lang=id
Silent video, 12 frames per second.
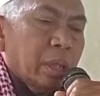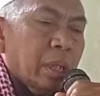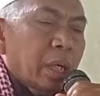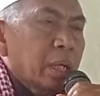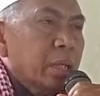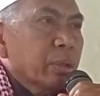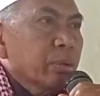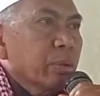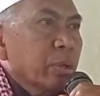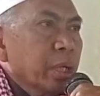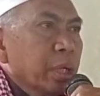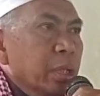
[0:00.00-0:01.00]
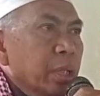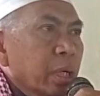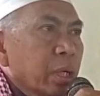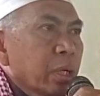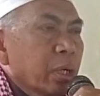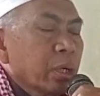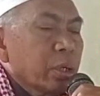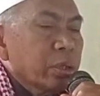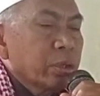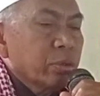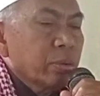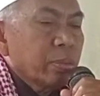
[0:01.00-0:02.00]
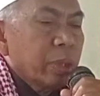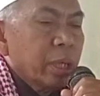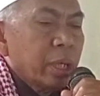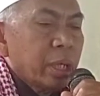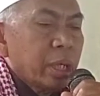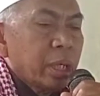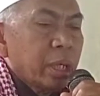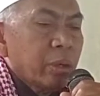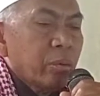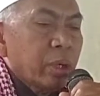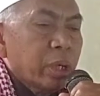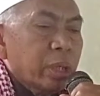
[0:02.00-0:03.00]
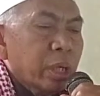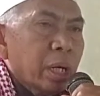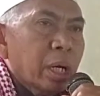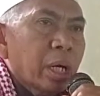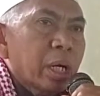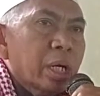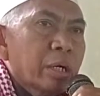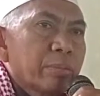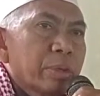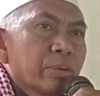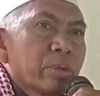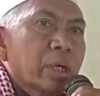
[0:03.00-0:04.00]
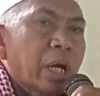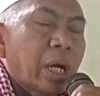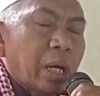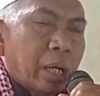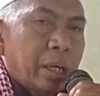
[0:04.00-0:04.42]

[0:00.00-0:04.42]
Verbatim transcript: aturin Allah subhanahu wa ta'ala berutang